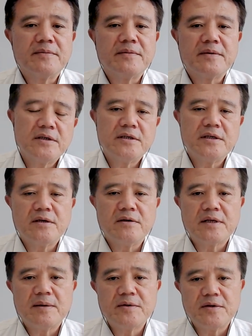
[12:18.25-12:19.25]
丢进去以
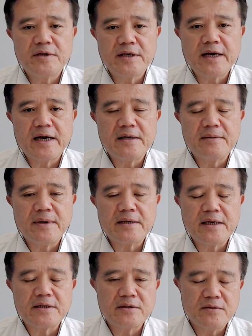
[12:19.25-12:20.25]
后，他们就离开了嘛。
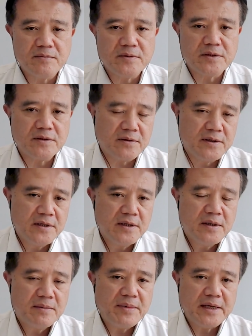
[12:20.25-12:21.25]
那时候我们就
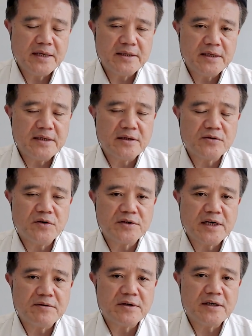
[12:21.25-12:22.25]
办案人员周
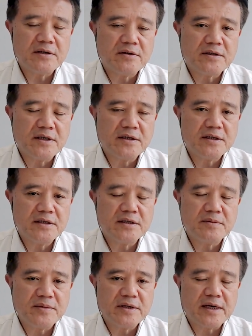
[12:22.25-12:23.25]
遭的都神经
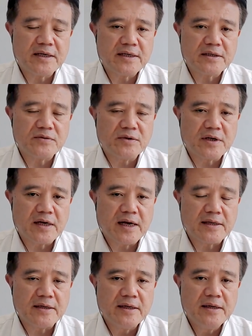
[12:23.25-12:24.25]
紧绷啊，在注意
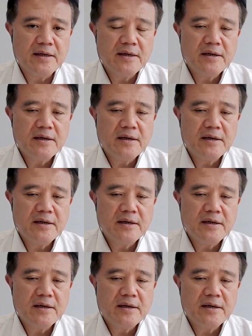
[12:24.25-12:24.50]
看